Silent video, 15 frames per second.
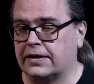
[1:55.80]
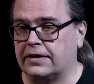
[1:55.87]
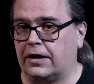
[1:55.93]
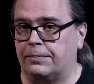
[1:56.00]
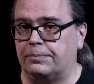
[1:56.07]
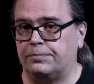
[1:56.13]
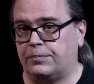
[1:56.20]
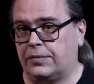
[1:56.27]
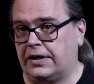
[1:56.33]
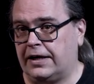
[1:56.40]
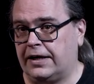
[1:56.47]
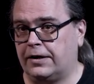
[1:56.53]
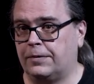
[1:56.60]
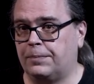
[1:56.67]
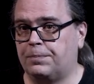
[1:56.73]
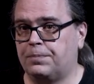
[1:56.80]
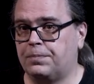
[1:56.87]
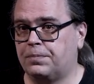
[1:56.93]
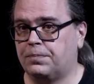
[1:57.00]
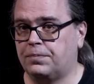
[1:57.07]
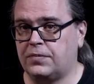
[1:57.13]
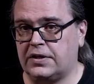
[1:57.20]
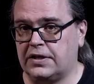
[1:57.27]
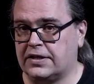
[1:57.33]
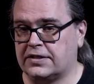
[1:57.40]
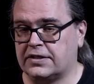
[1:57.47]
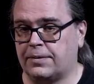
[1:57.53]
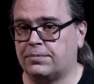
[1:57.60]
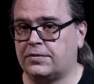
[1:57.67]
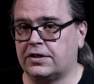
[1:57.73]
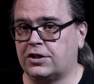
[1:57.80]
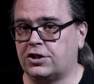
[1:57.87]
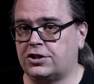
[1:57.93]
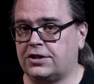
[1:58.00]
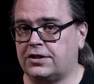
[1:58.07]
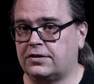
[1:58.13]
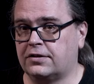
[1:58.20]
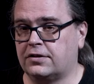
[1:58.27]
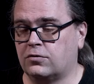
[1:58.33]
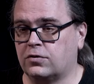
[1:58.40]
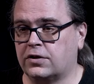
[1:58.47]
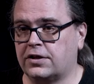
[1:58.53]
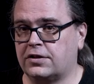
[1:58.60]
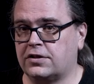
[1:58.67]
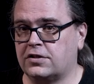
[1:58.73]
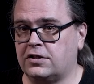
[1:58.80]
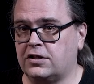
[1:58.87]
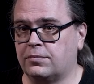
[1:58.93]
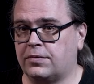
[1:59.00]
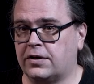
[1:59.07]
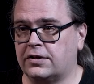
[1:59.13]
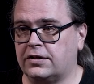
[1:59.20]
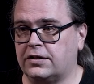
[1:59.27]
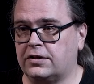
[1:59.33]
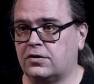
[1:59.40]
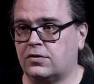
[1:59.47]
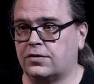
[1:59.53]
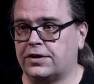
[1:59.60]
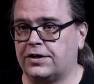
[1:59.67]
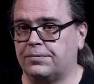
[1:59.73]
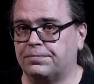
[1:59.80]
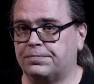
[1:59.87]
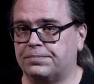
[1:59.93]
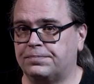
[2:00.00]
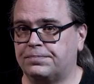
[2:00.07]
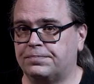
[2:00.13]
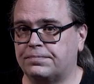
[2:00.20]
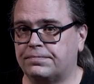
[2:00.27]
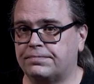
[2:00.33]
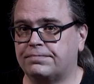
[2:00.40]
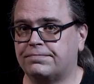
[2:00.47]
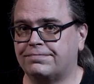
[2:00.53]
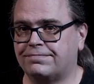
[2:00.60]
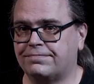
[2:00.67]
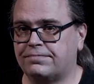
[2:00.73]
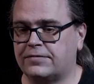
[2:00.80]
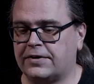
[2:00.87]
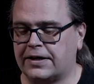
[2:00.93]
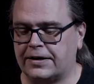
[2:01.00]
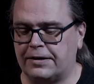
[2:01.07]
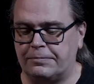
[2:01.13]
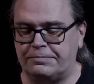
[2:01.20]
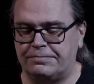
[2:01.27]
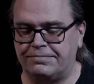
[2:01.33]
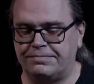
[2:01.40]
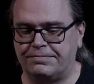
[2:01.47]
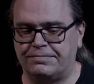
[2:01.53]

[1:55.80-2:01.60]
Ach ja, Beleg, die gesamte Geschichte der unkritisierbaren Ideologie. Danke.